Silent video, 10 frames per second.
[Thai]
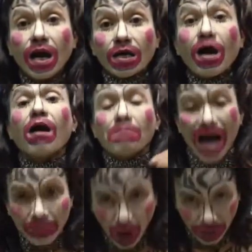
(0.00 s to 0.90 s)
แล้วก็
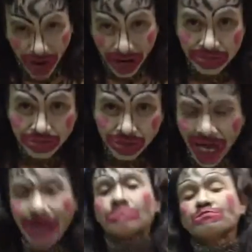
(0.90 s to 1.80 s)
พักผ่อนไป
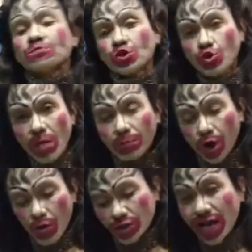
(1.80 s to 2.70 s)
อ่ะช่วงโปรโม